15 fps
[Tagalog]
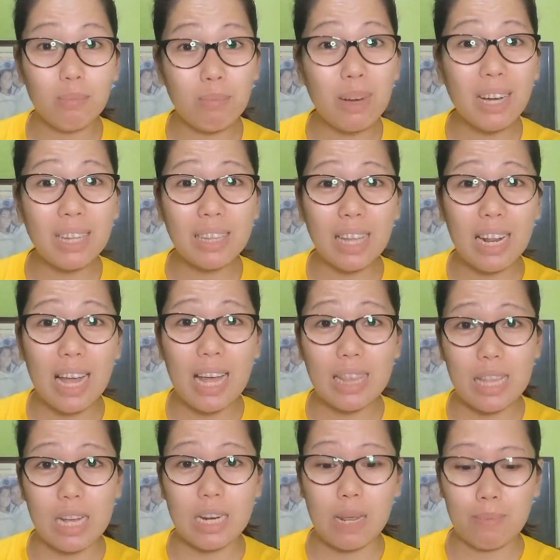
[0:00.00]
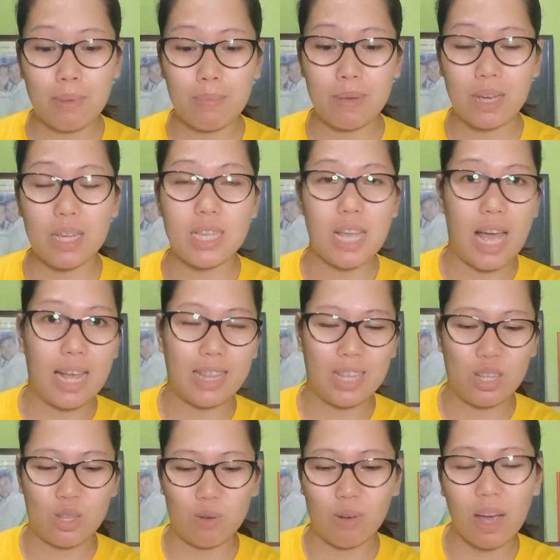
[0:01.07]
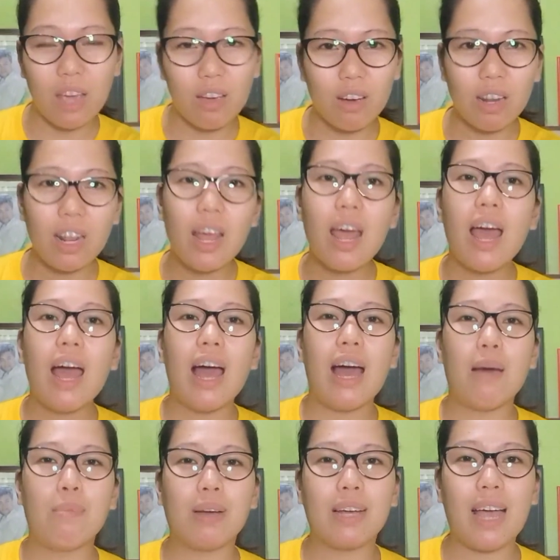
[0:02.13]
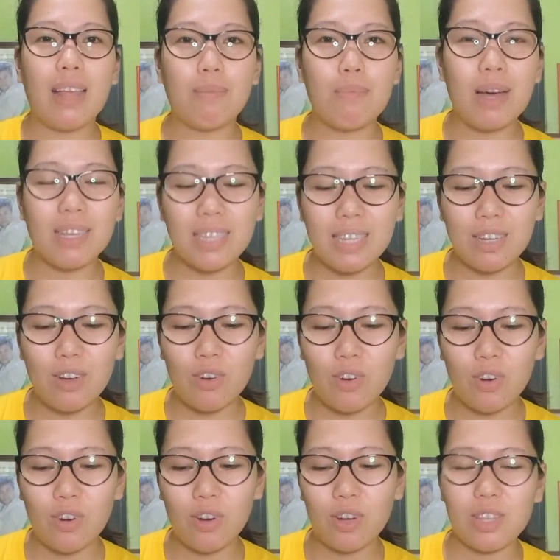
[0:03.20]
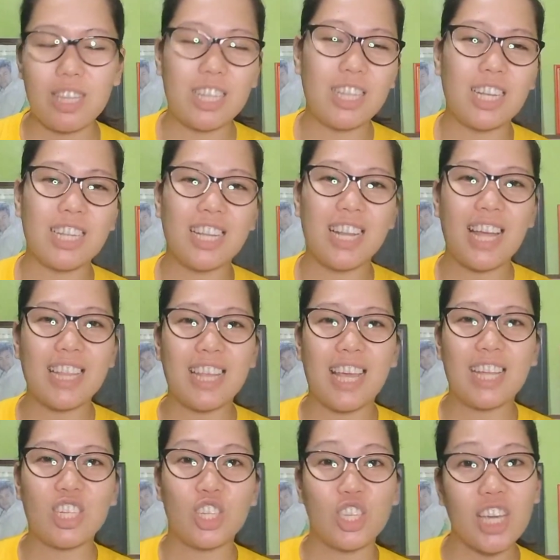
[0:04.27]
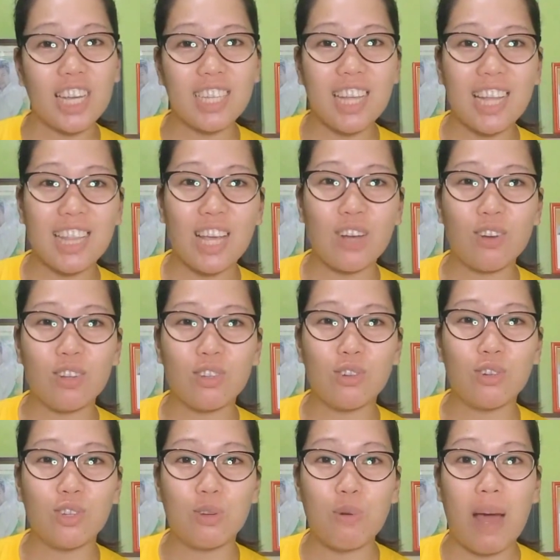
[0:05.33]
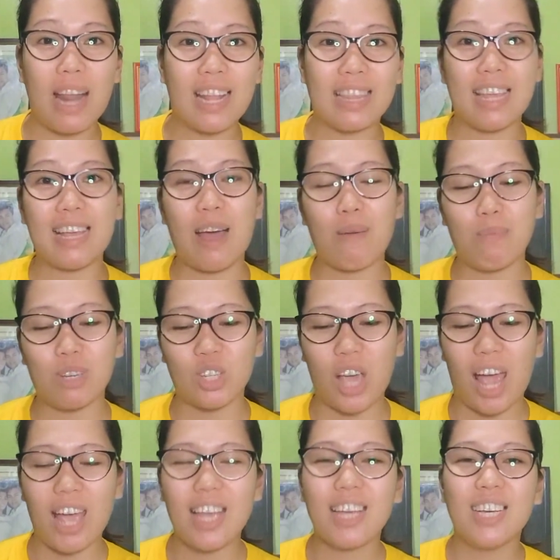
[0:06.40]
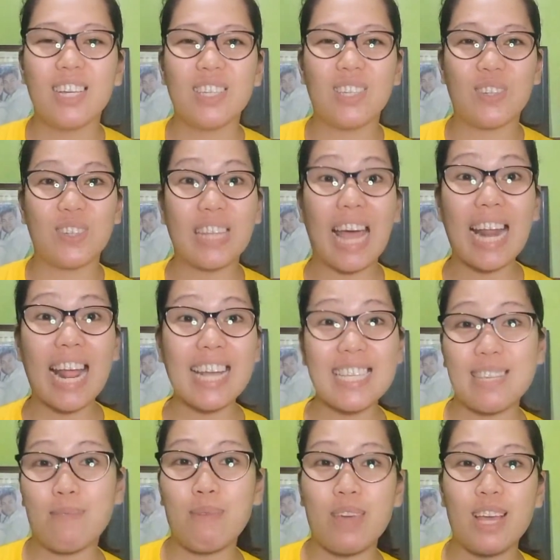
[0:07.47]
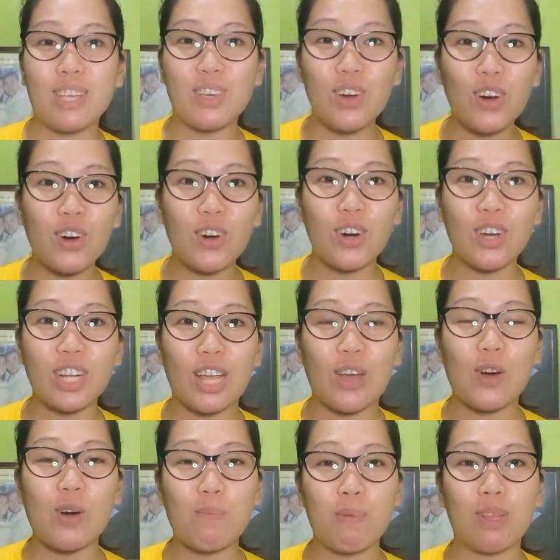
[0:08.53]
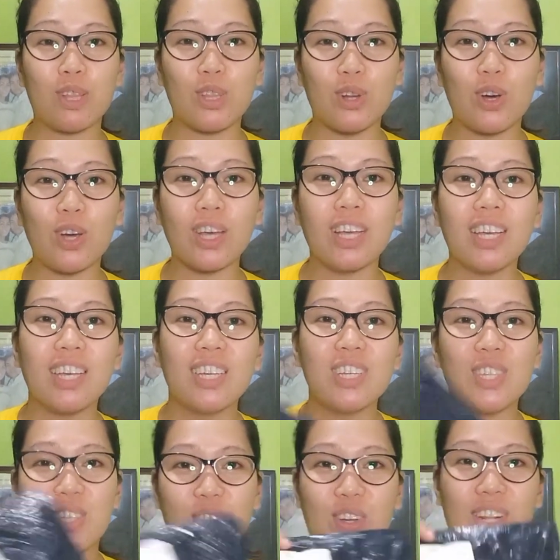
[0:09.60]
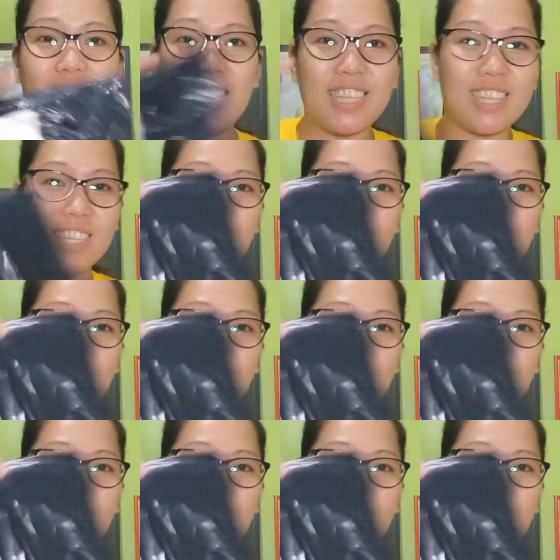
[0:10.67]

maganda lahat ang naibibigay sa atin. So, ngayon, uh, mag-unboxing ako, titignan natin, check natin kung good quality nga ba siya. So, tara, sabayan nyo ako na open to. So, let's